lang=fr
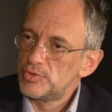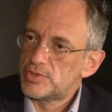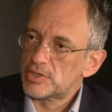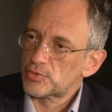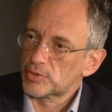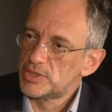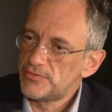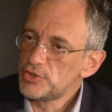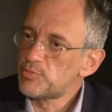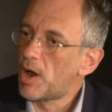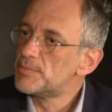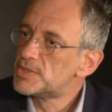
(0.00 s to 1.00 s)
une situation qui se
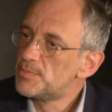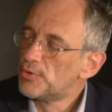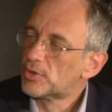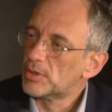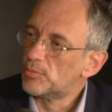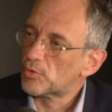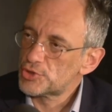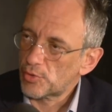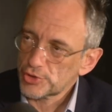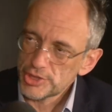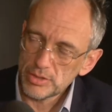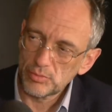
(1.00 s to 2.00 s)
fige, bah, un petit peu comme en
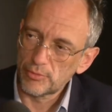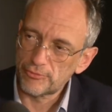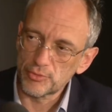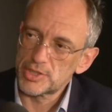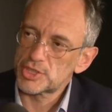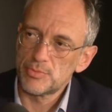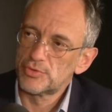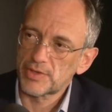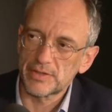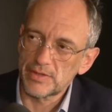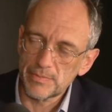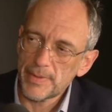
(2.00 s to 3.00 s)
Géorgie. Au fond, il n'y a jamais eu de
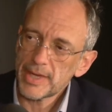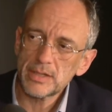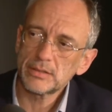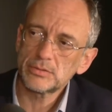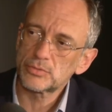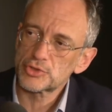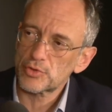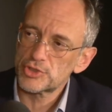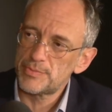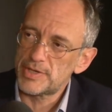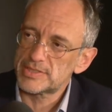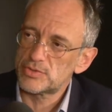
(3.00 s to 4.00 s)
traité de paix. Hein. En
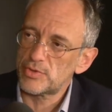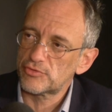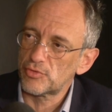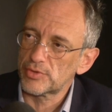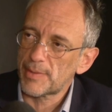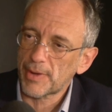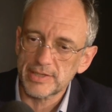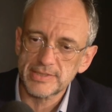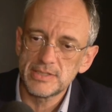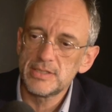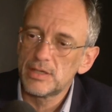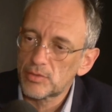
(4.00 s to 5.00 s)
Géorgie, puis la situation en
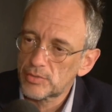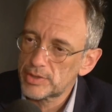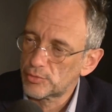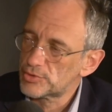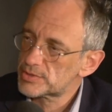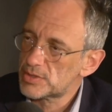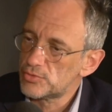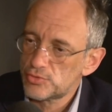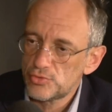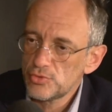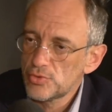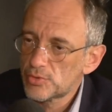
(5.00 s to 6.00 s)
Abkhazie et en, du
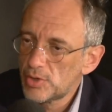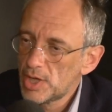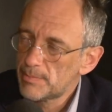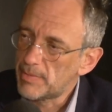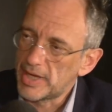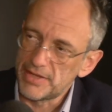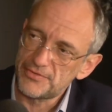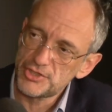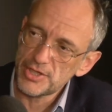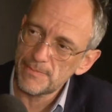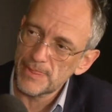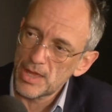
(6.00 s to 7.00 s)
Sud, euh, bah, elle est
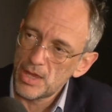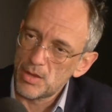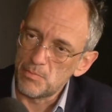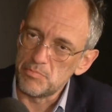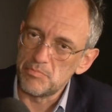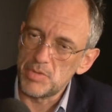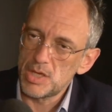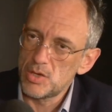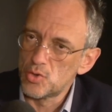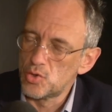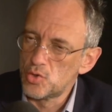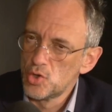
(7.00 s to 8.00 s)
figée. Mais,
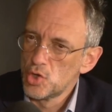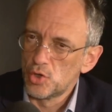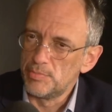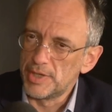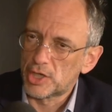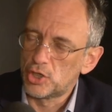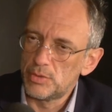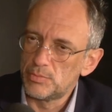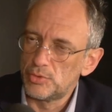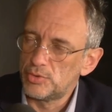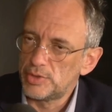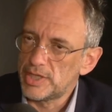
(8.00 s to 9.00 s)
euh, mais
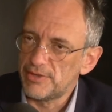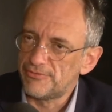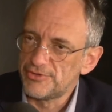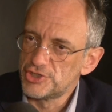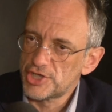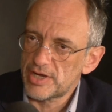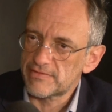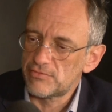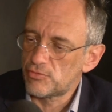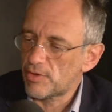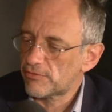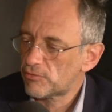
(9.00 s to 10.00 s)
comme euh, est figée la
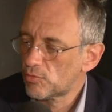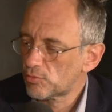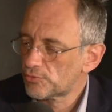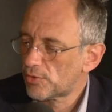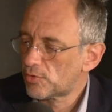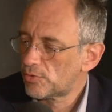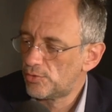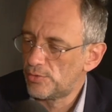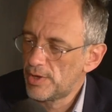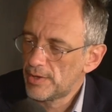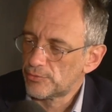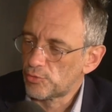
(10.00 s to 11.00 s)
situation dans
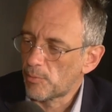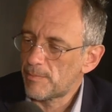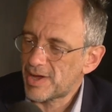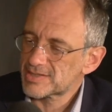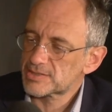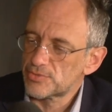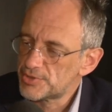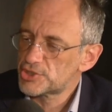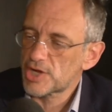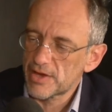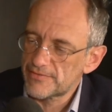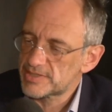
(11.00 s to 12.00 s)
le Donbass
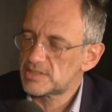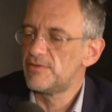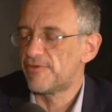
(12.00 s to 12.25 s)
déjà investi,